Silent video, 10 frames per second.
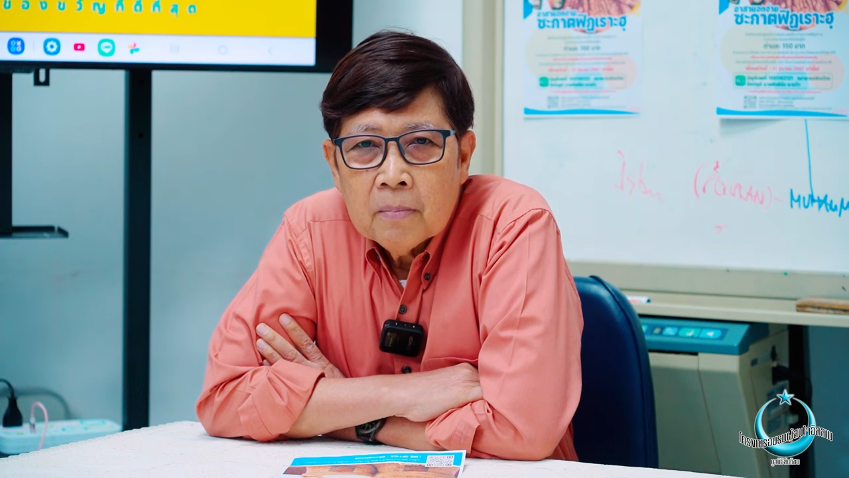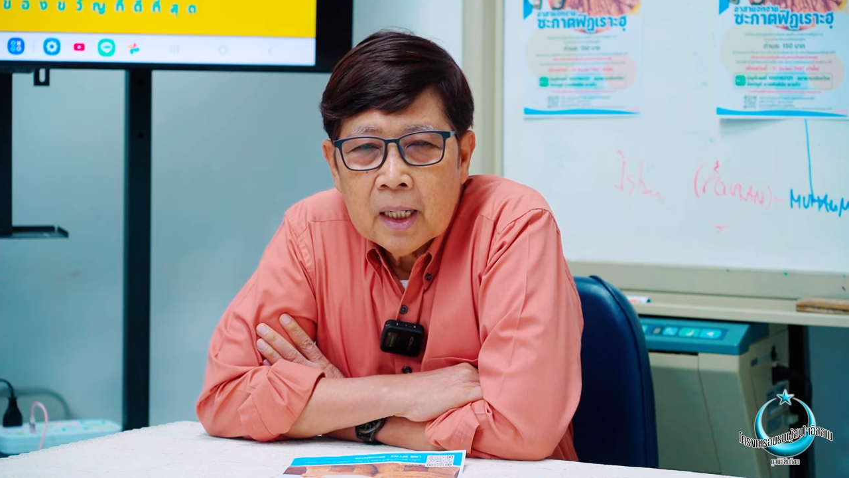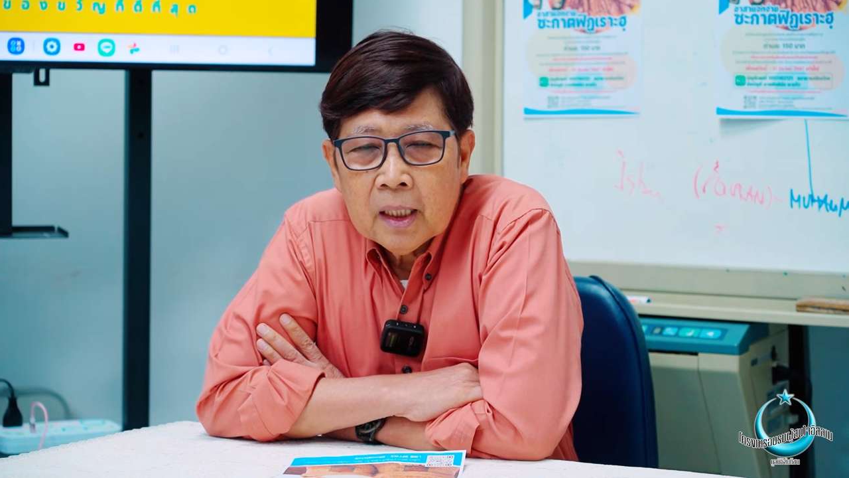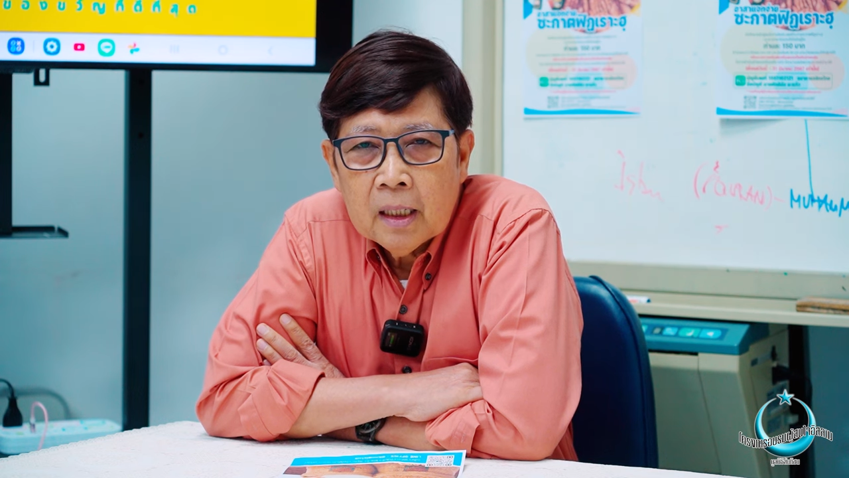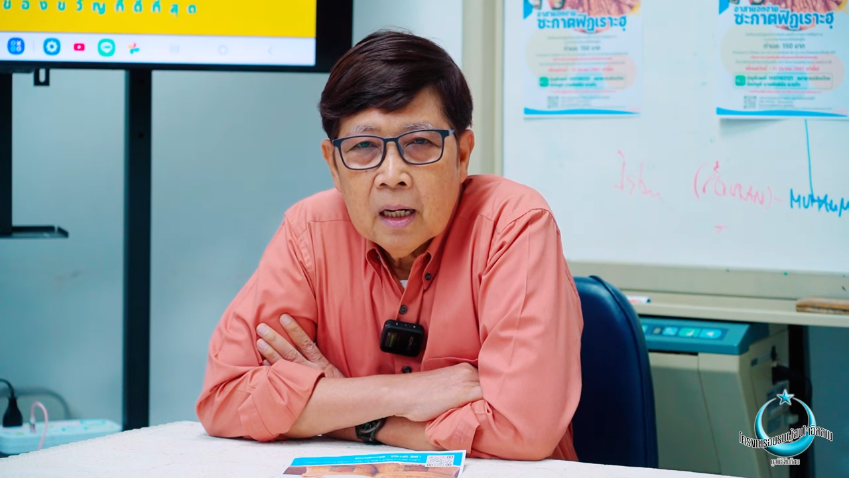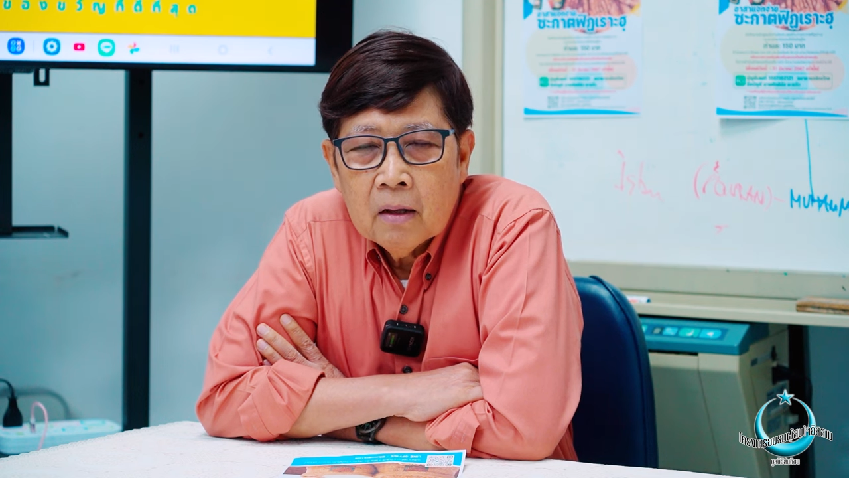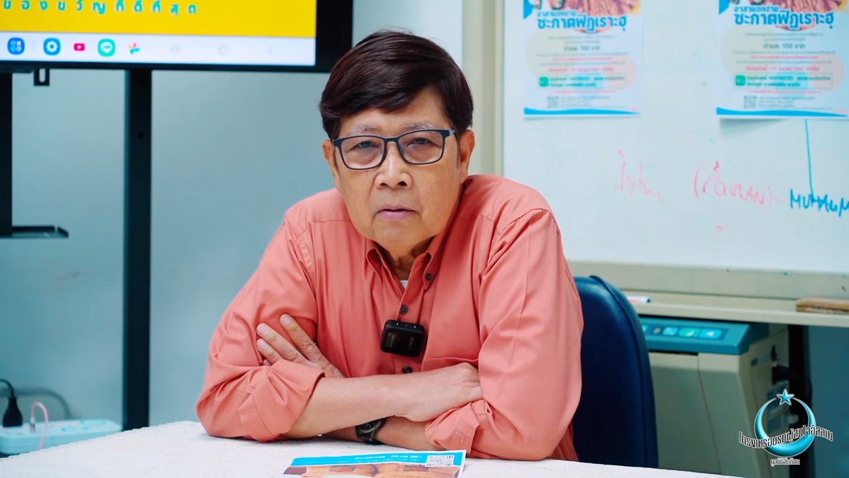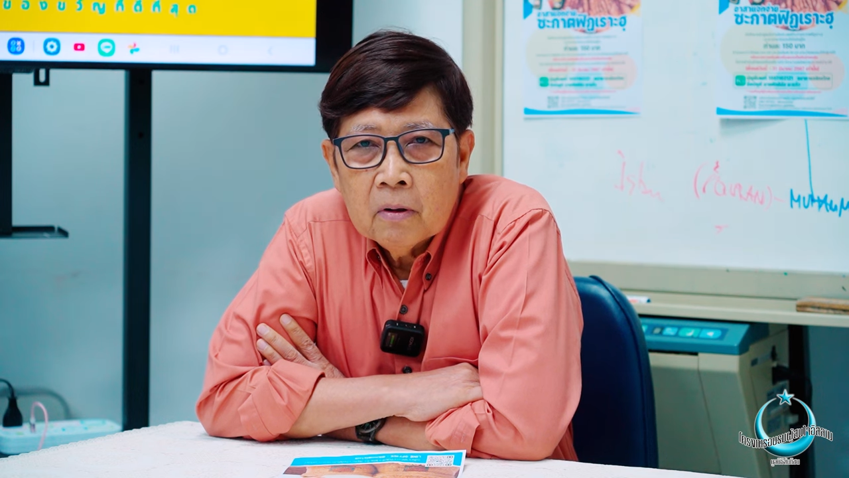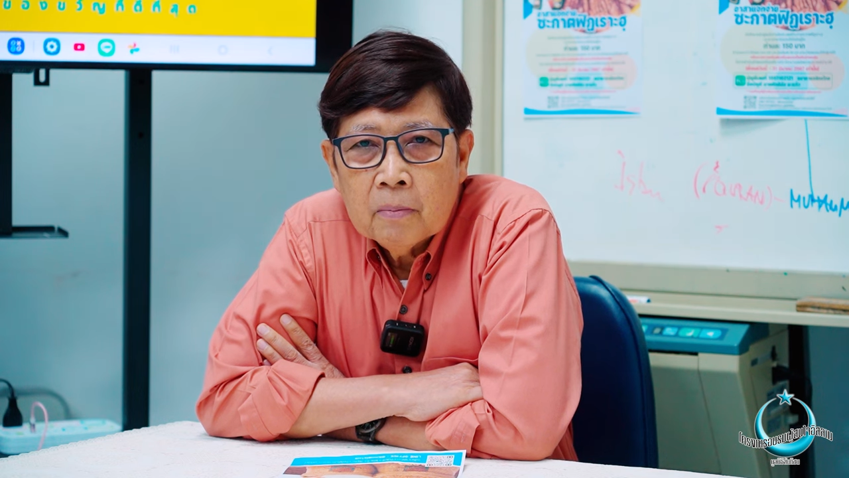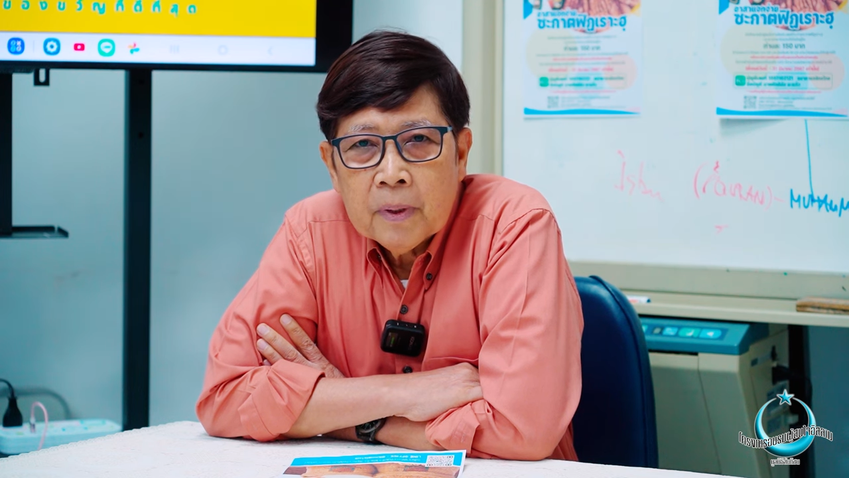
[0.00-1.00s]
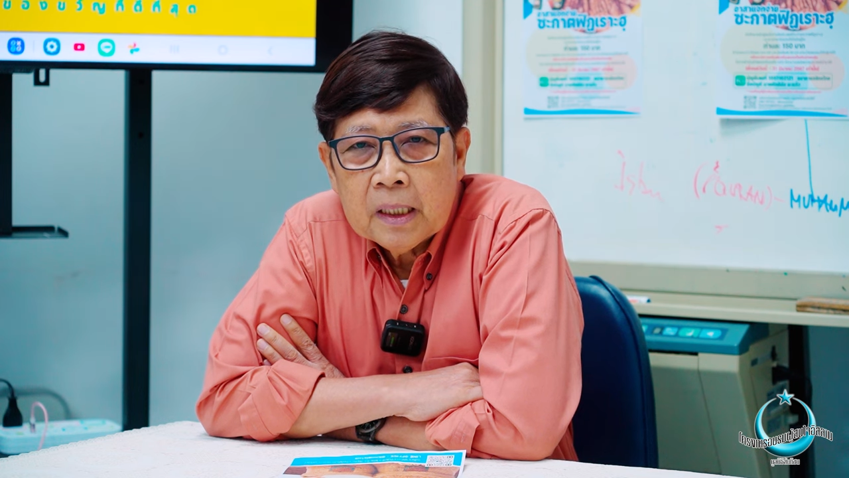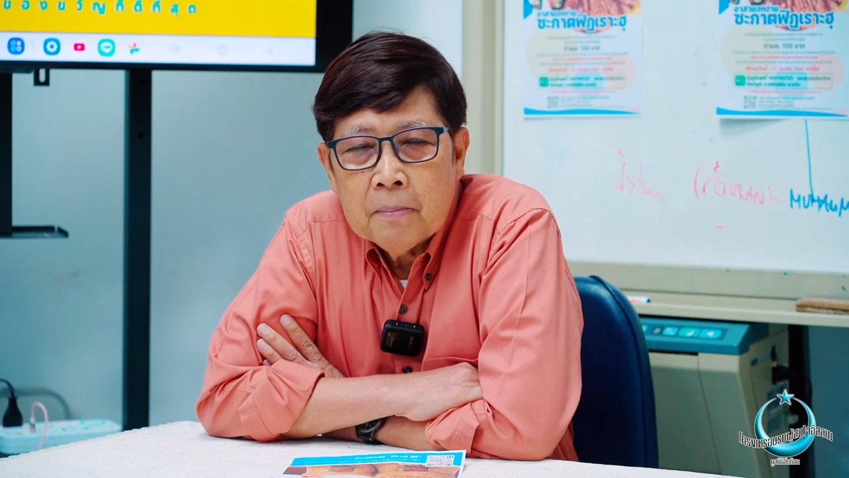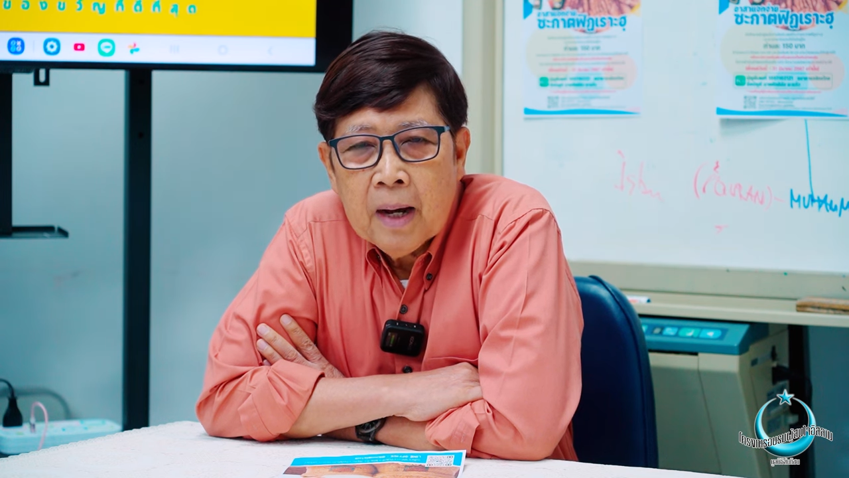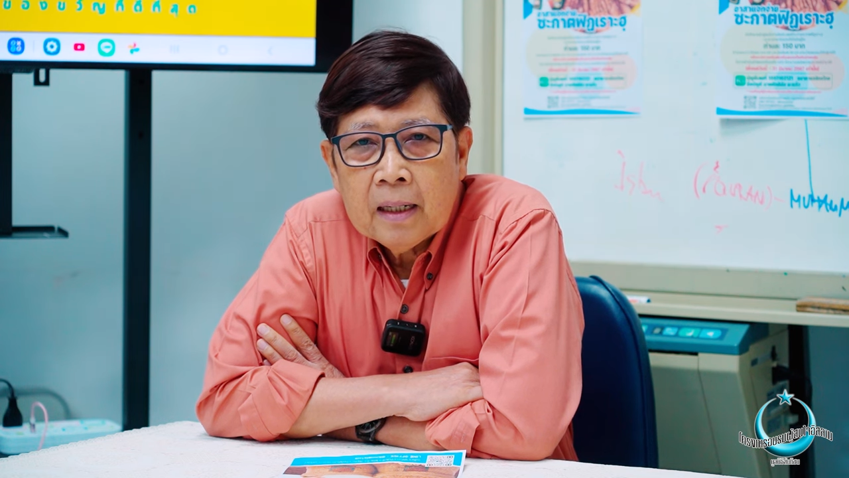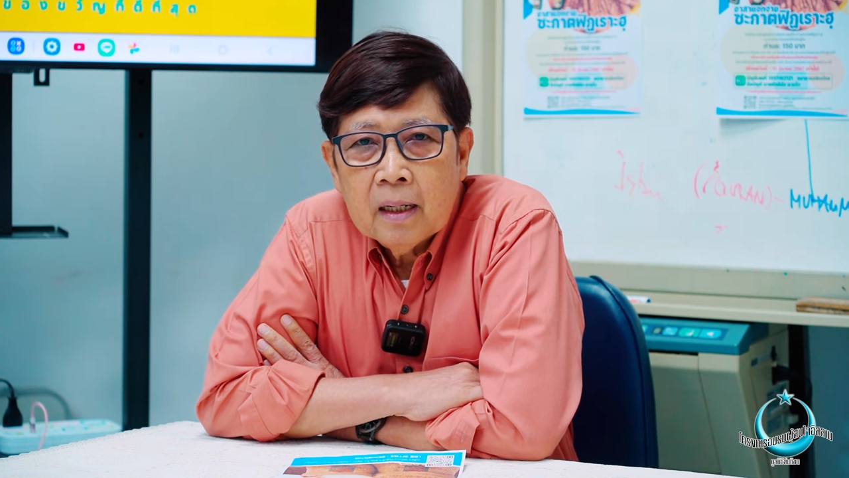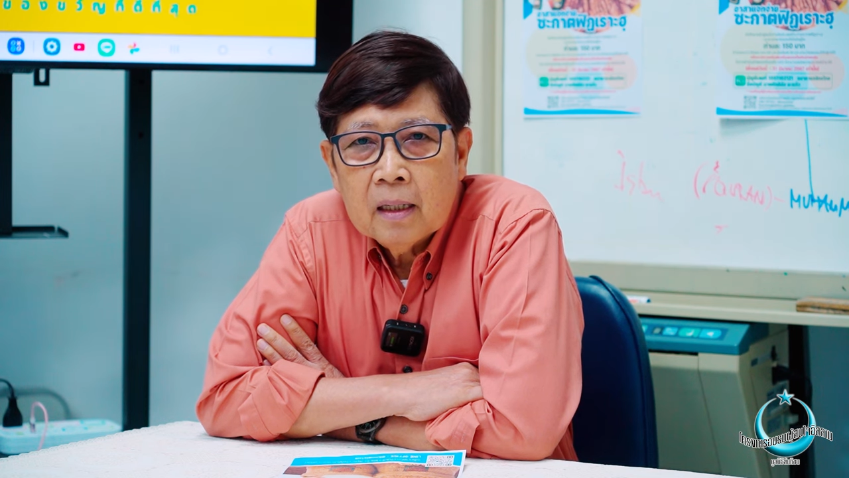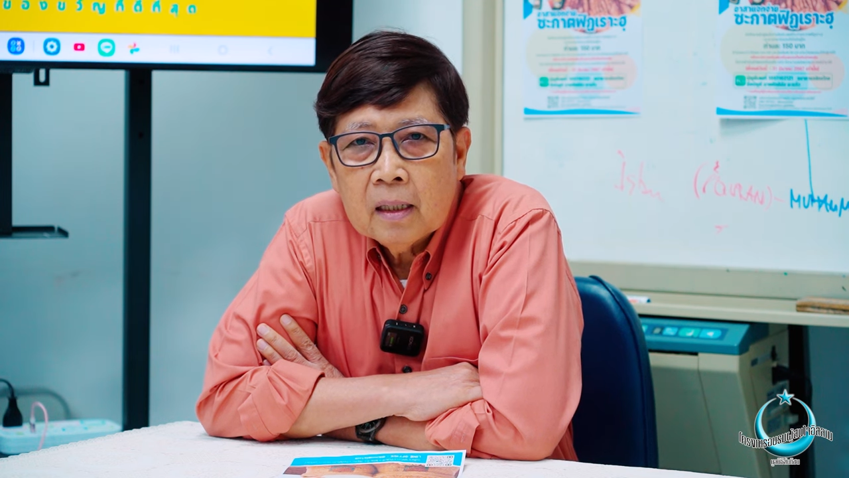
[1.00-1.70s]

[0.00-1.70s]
ภารกิจให้เราปฏิบัติ